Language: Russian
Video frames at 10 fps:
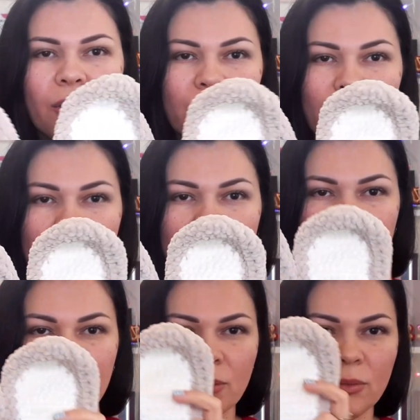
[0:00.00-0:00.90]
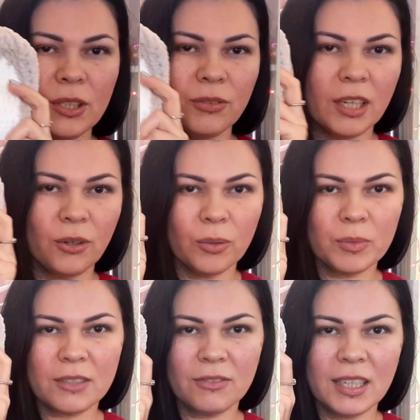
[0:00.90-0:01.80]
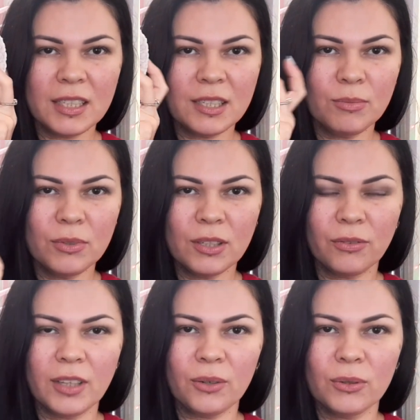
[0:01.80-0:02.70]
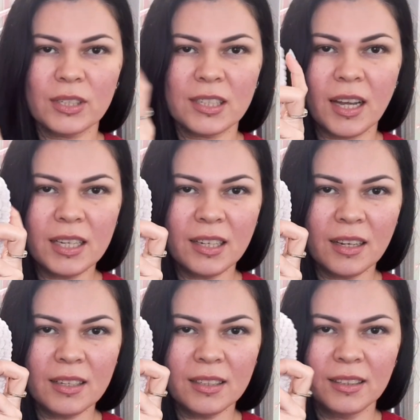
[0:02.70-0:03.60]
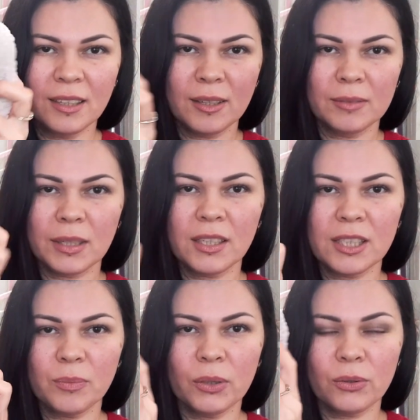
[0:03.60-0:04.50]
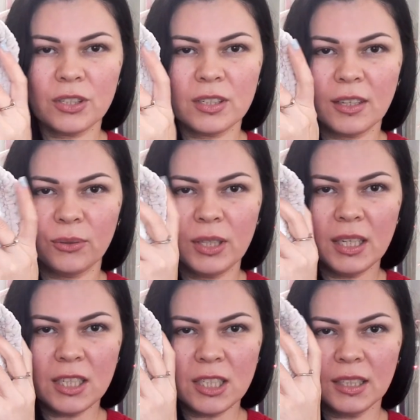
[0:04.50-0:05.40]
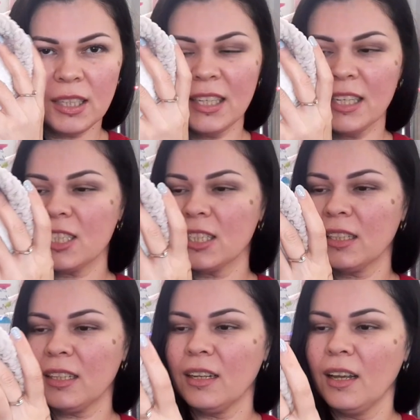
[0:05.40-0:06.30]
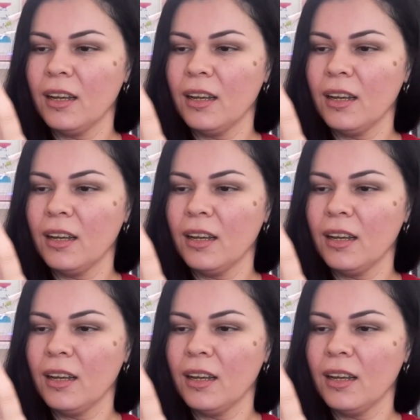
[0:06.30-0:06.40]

Вот. Вот в таком цвете будет второй зайка. Мне кажется, получится такой нежненький-нежненький.